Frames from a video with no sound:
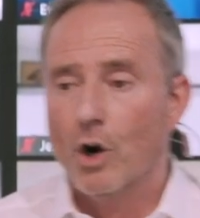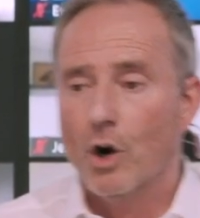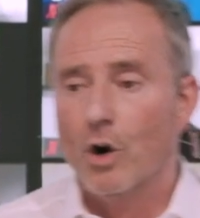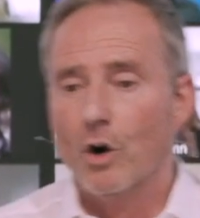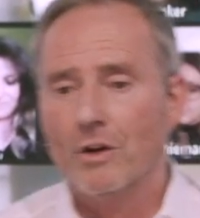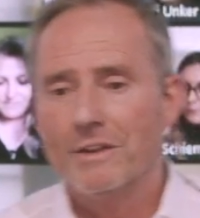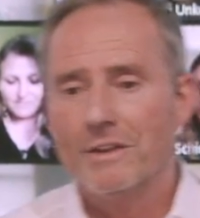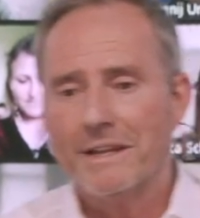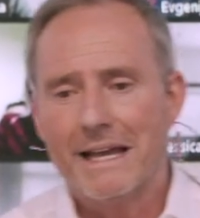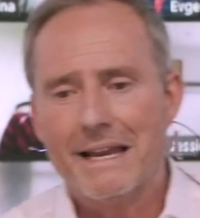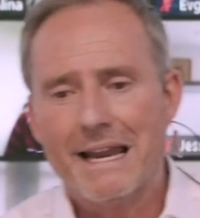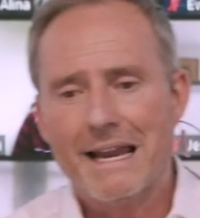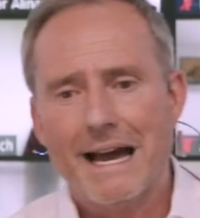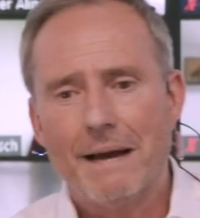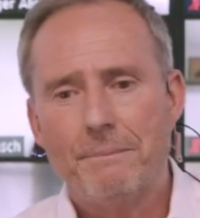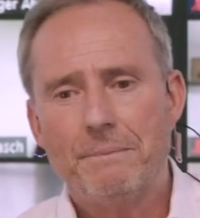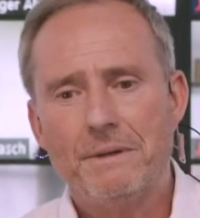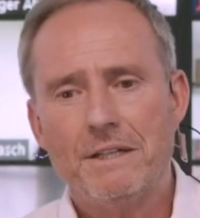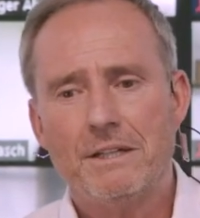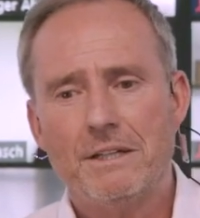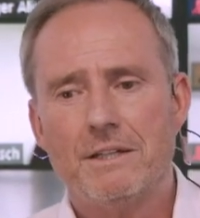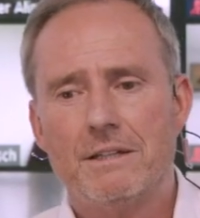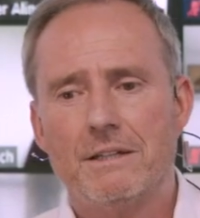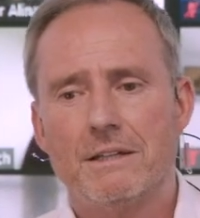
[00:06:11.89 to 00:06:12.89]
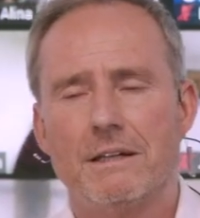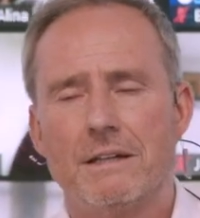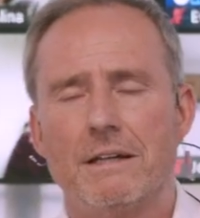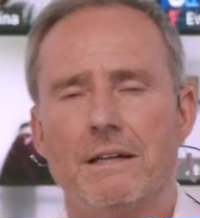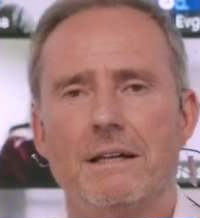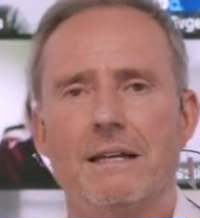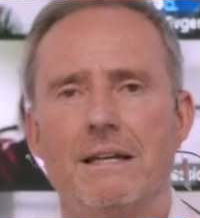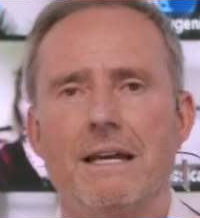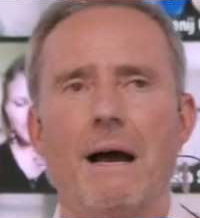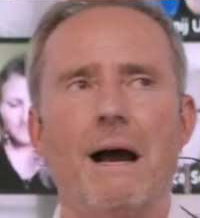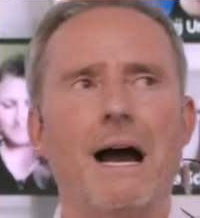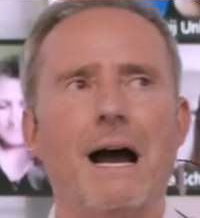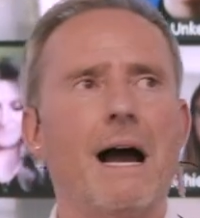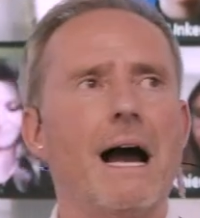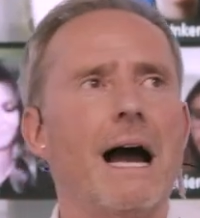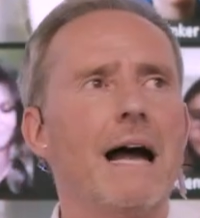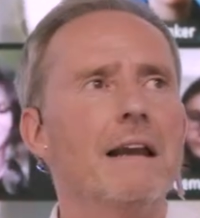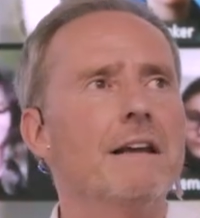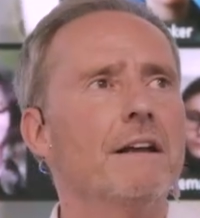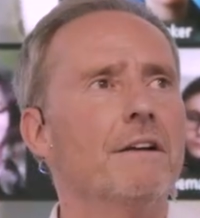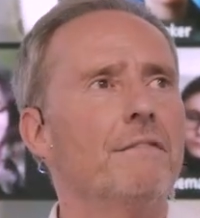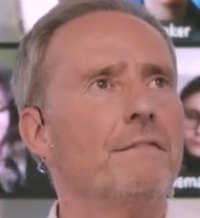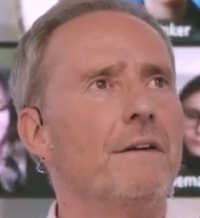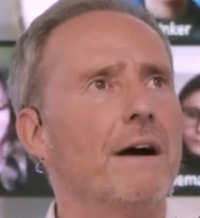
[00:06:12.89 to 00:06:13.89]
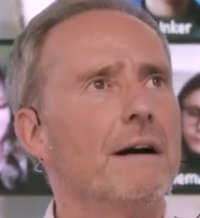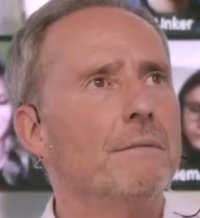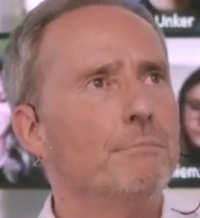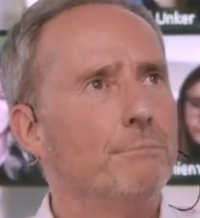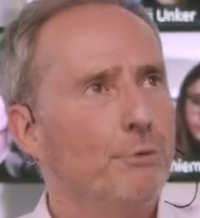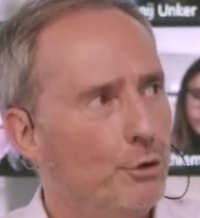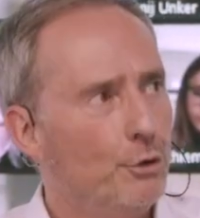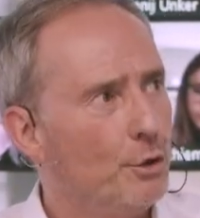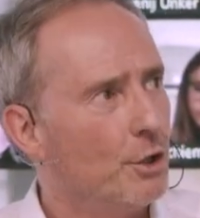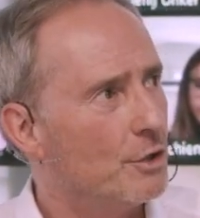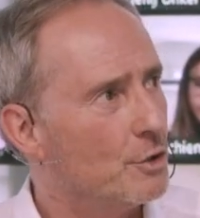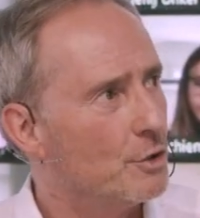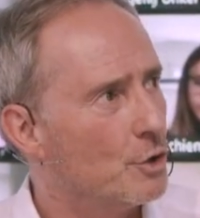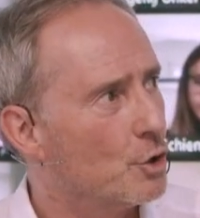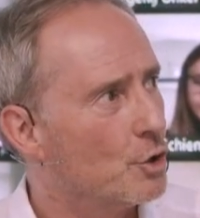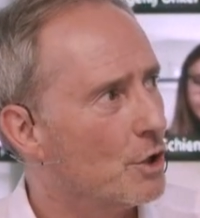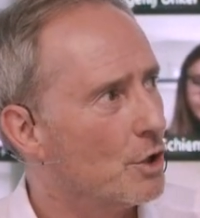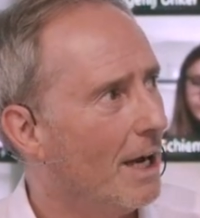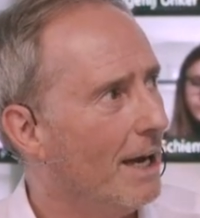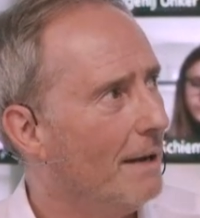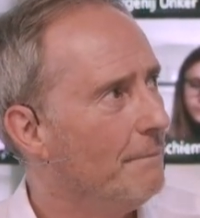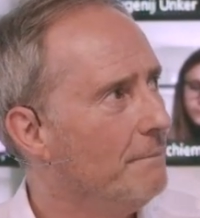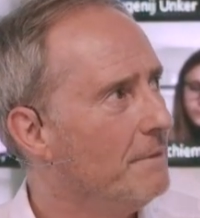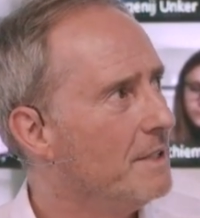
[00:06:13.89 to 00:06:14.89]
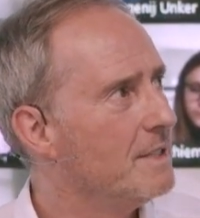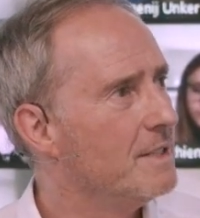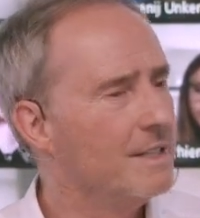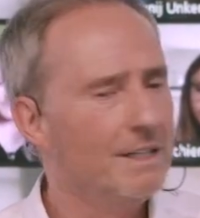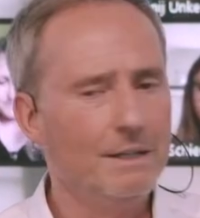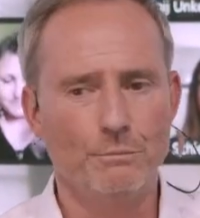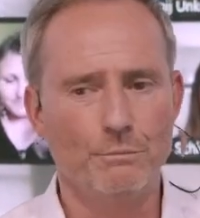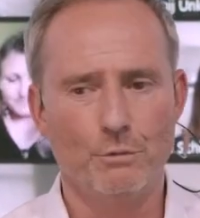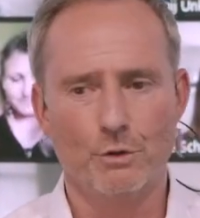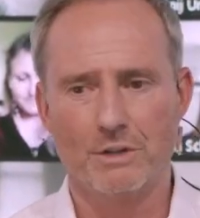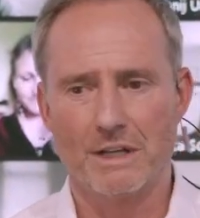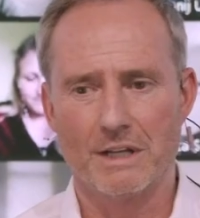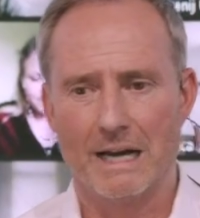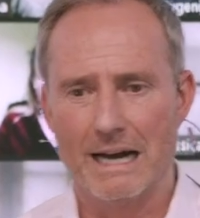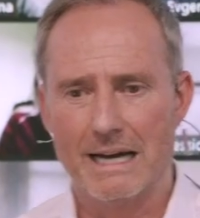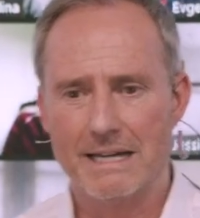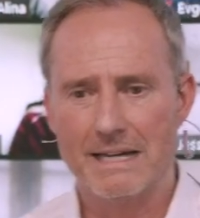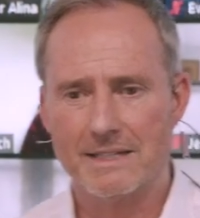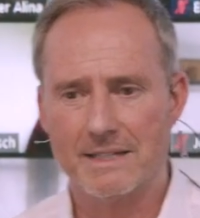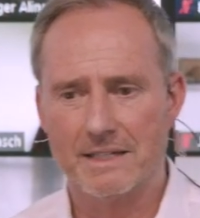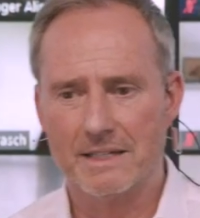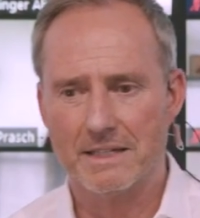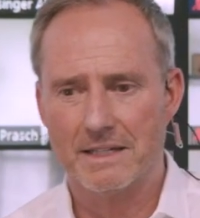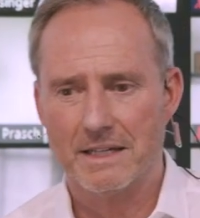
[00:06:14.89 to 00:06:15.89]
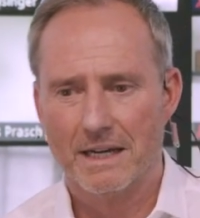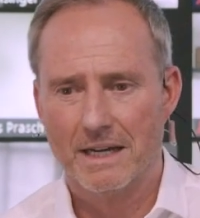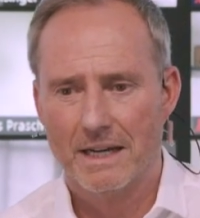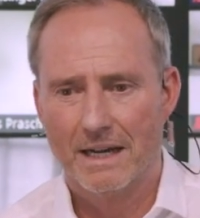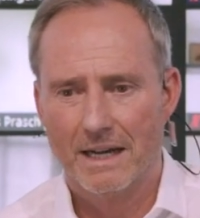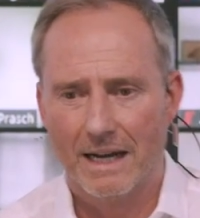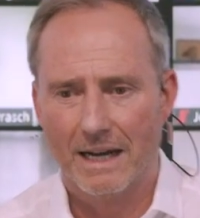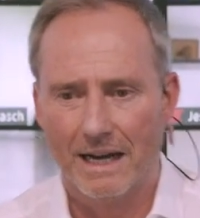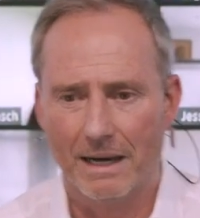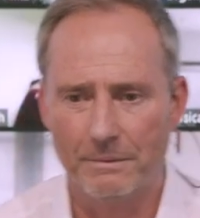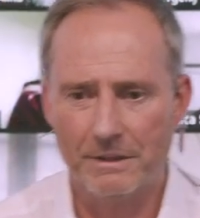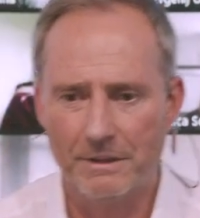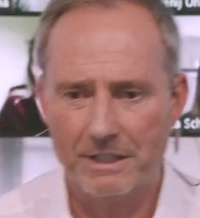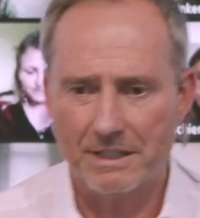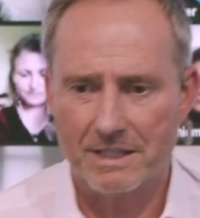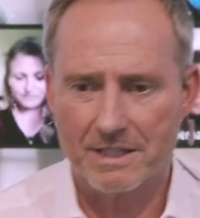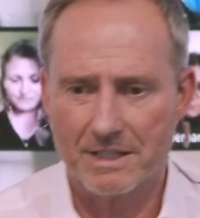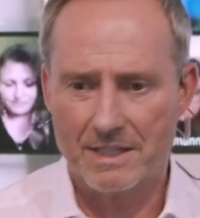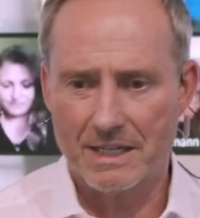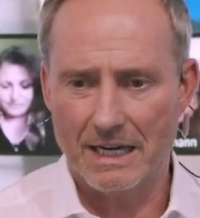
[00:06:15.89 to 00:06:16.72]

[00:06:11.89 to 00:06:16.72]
Und dann habe ich ja angefangen, Bücher zu schreiben. Mit 37 habe ich das